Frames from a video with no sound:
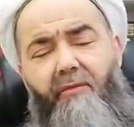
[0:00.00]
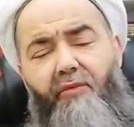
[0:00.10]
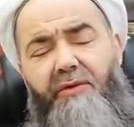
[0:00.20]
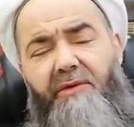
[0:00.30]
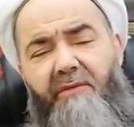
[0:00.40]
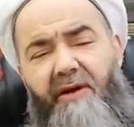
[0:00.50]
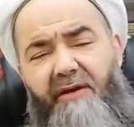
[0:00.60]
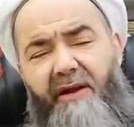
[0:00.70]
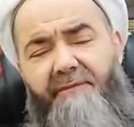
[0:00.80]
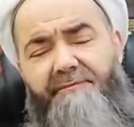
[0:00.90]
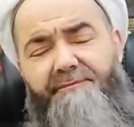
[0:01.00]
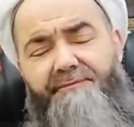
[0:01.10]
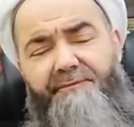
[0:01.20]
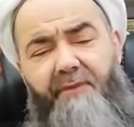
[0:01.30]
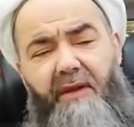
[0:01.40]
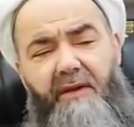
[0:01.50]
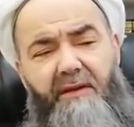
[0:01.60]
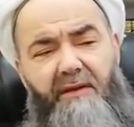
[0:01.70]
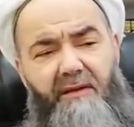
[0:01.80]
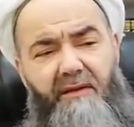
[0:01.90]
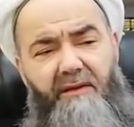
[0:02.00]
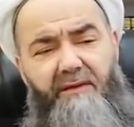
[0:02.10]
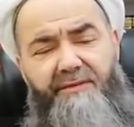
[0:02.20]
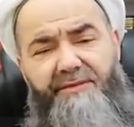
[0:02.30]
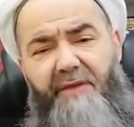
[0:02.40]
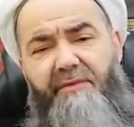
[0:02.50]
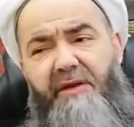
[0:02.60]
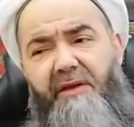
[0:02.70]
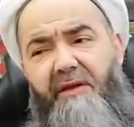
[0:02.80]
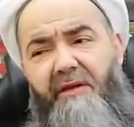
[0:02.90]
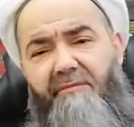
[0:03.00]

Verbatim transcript: Bu itibarla e, tabi